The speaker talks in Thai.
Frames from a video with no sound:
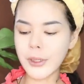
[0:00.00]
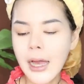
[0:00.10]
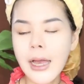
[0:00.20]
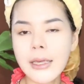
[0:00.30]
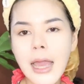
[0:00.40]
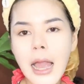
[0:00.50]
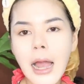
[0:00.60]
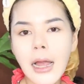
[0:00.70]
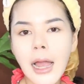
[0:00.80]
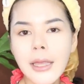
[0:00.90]
ใครอยา
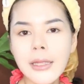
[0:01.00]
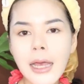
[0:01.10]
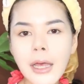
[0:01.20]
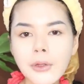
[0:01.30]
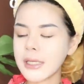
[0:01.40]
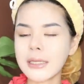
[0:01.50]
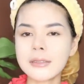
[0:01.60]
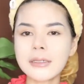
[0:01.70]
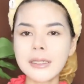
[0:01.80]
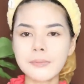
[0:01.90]
กให้หน้าเนียน
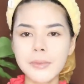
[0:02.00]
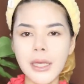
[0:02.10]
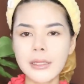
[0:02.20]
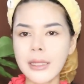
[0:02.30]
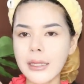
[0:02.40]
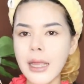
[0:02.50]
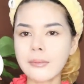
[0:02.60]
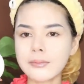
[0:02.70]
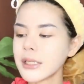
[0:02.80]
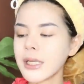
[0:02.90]
กริบเนี่ยแนะ
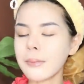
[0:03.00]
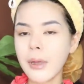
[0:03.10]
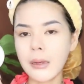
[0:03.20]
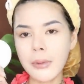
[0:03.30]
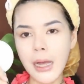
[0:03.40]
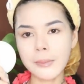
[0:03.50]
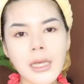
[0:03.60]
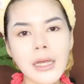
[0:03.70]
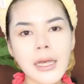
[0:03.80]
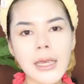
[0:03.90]
นำให้ใช้แป้งพับ
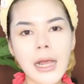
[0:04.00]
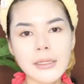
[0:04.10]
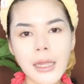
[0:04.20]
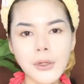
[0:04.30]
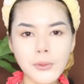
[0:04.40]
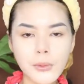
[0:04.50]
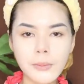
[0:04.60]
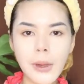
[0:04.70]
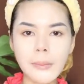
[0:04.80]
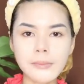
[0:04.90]
ถ้าใครอยากได้ลุค
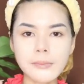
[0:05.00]
แบบ